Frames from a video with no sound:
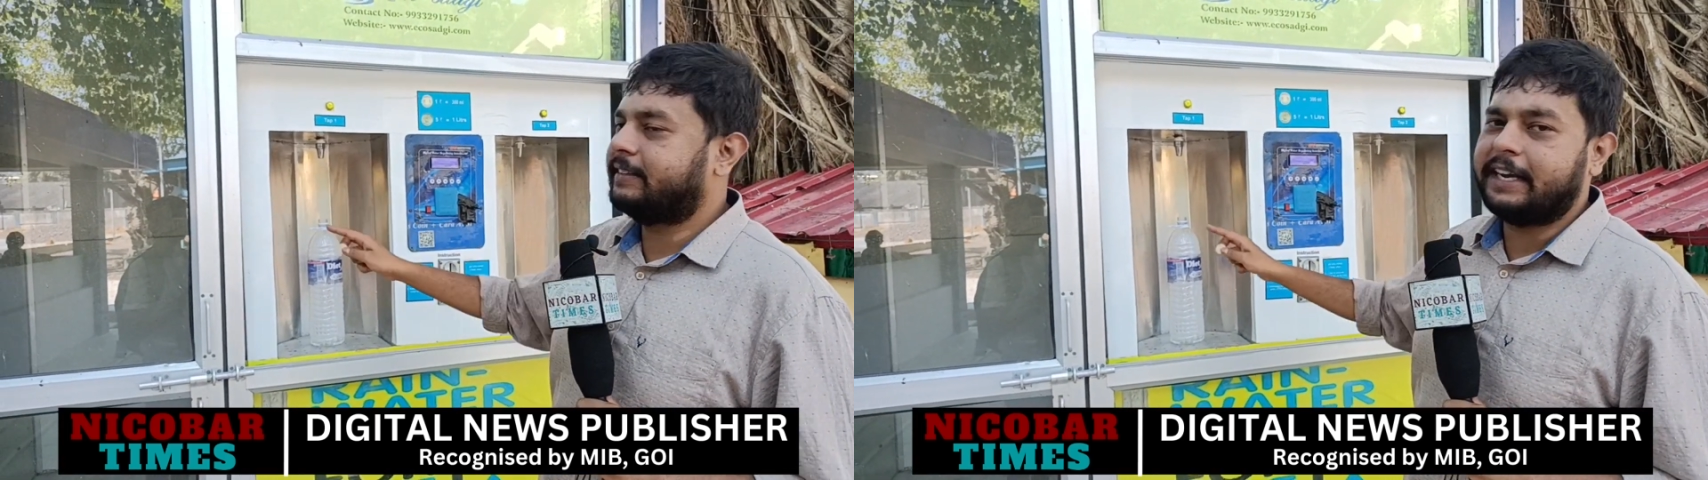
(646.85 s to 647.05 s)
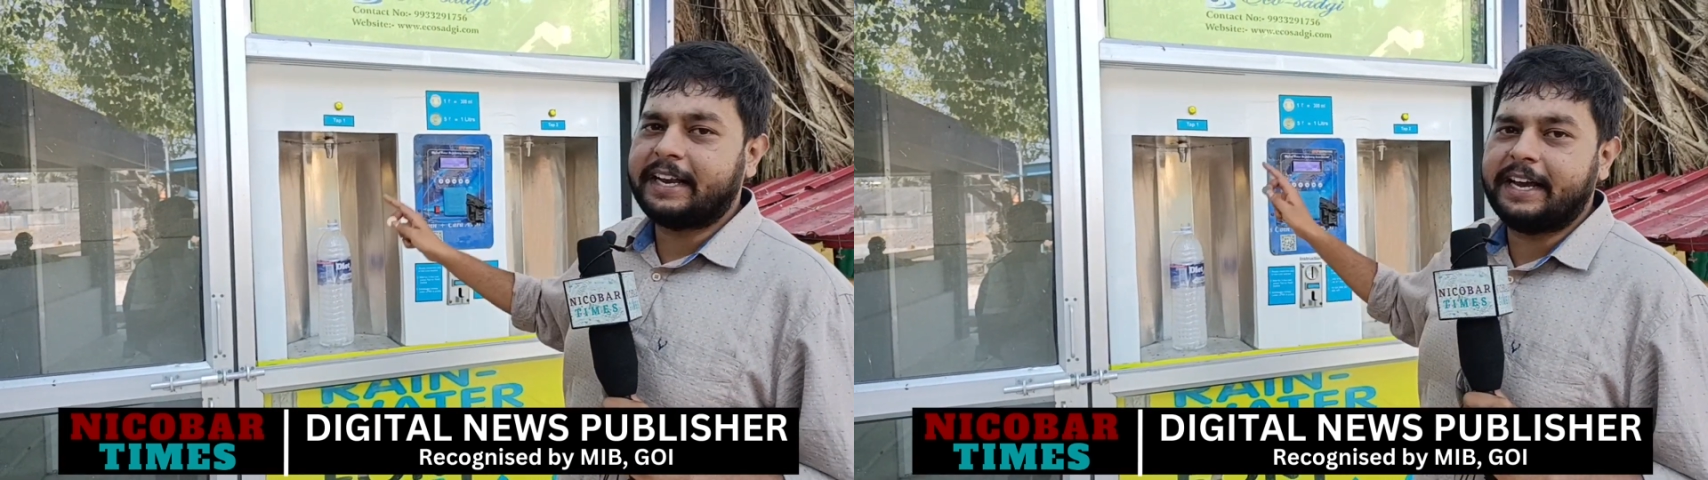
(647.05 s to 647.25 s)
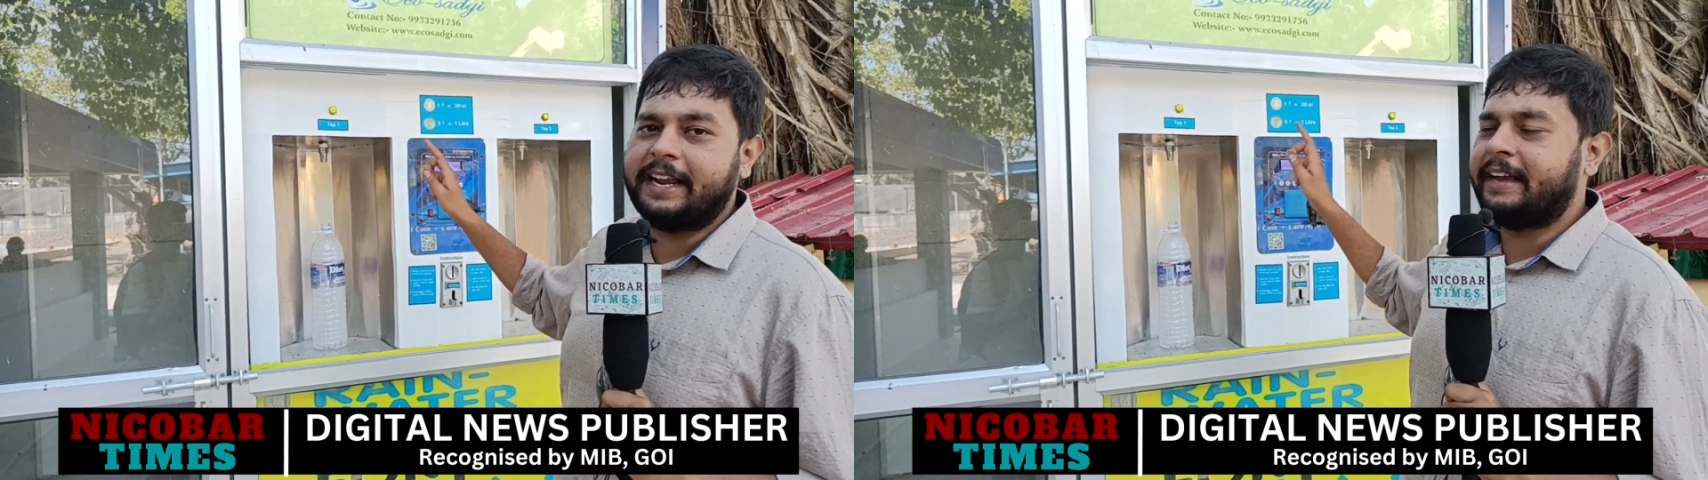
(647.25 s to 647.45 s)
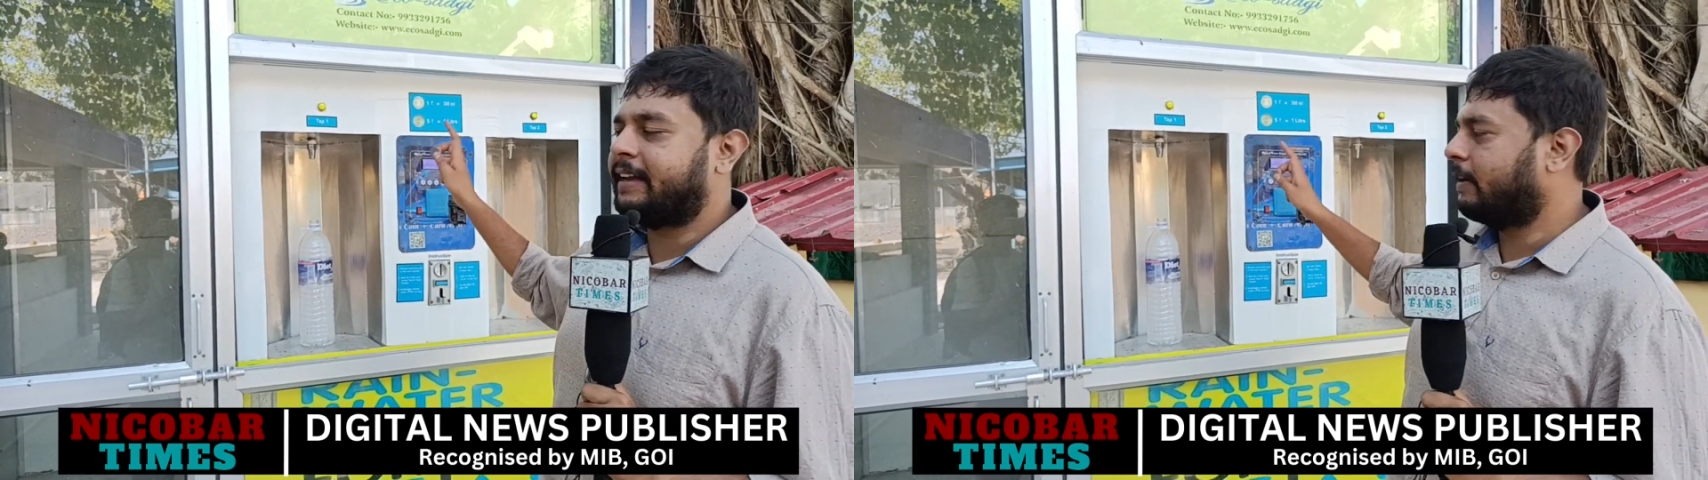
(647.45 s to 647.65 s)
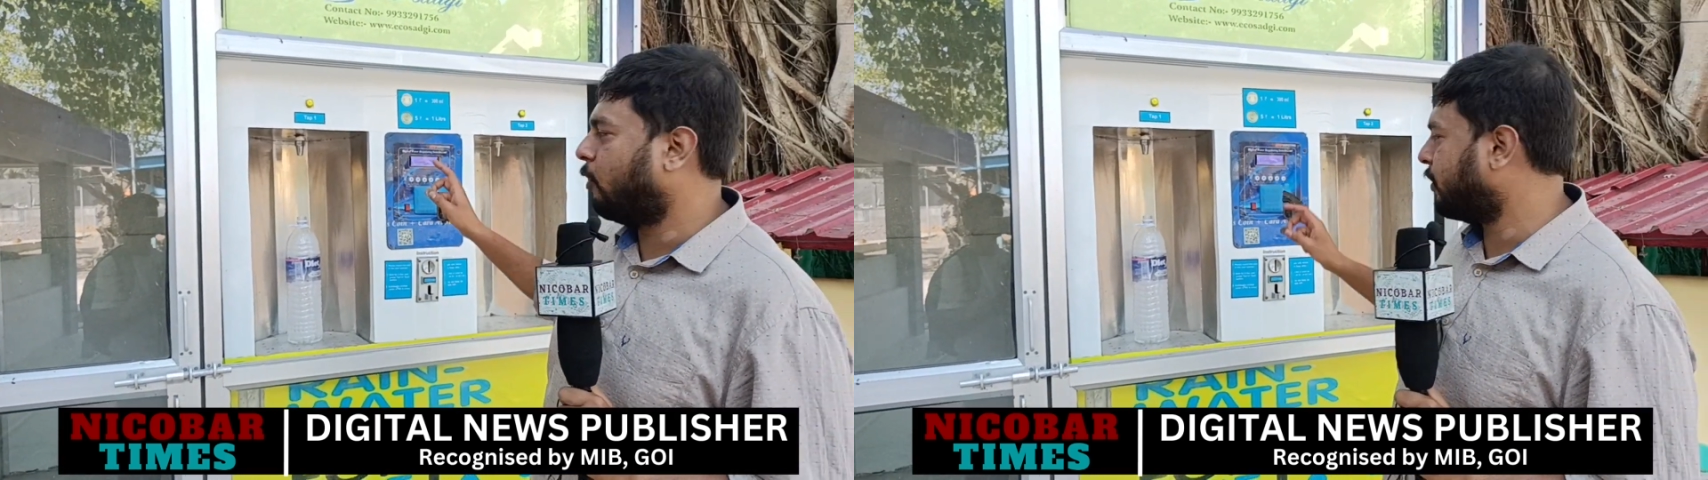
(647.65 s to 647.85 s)
चेक
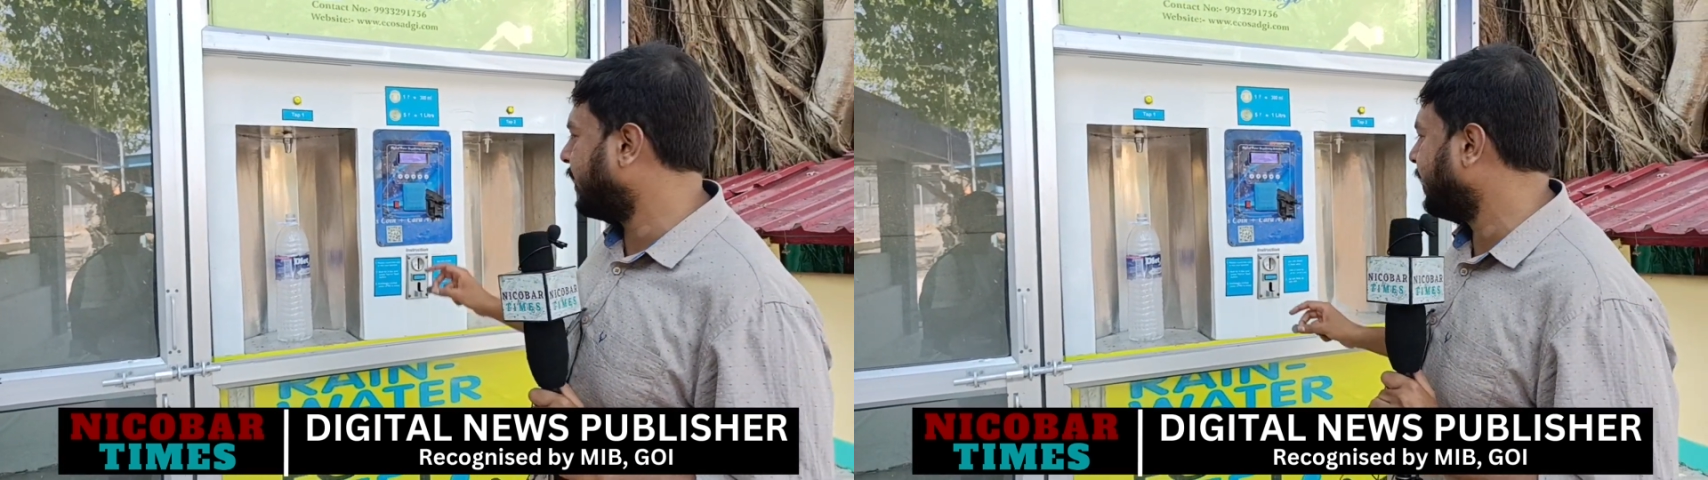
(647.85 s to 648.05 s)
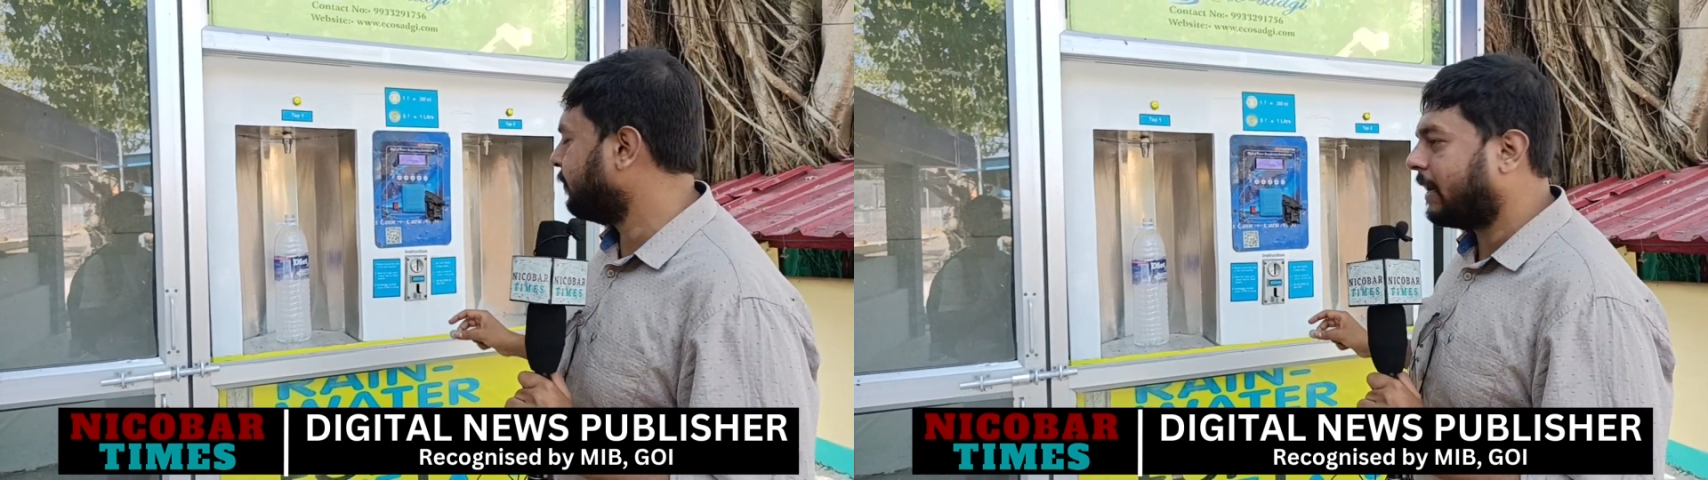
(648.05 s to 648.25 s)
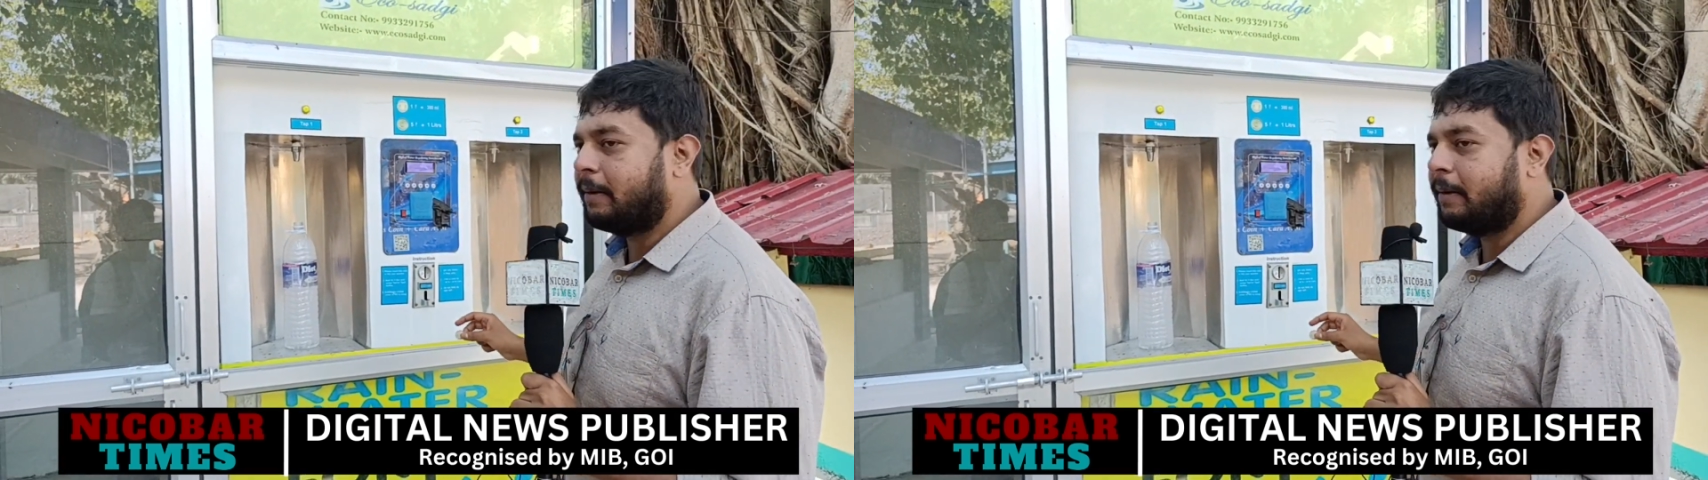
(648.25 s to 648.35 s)
करेंगे कि ये वाटर एटीएम